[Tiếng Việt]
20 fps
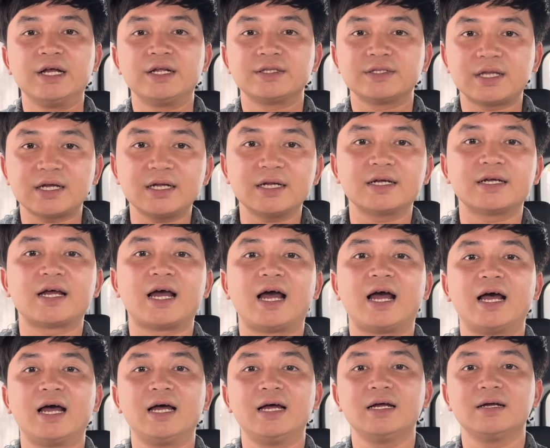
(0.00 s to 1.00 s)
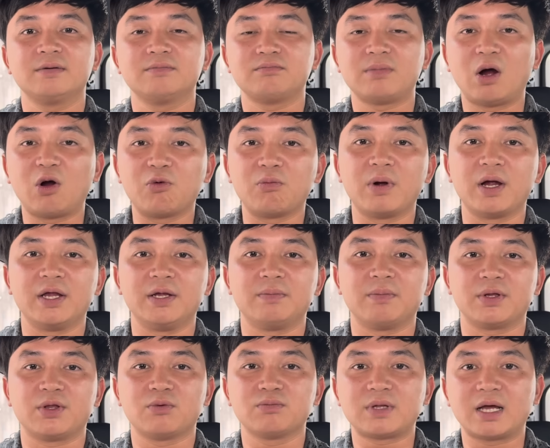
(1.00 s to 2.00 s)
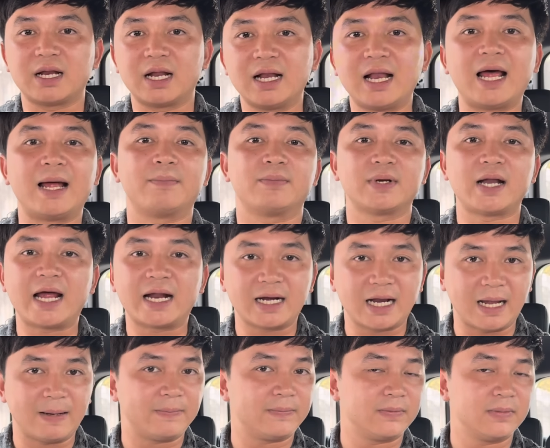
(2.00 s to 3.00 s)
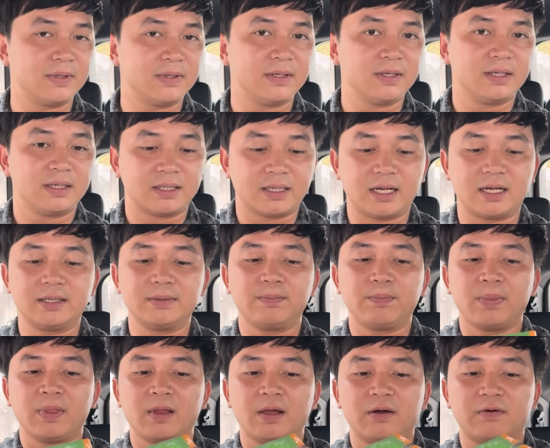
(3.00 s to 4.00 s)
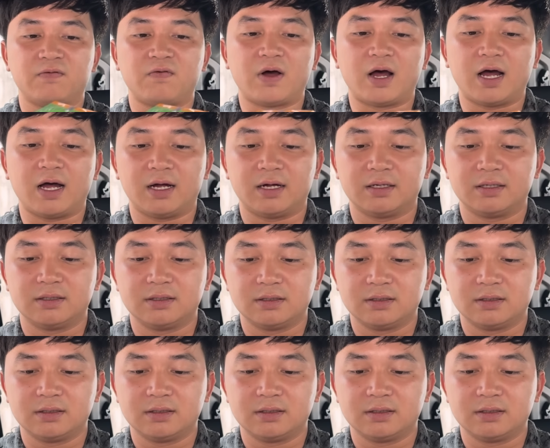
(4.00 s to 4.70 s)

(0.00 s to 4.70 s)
tất cả bao bì mà chúng ta đã làm đang làm đấy và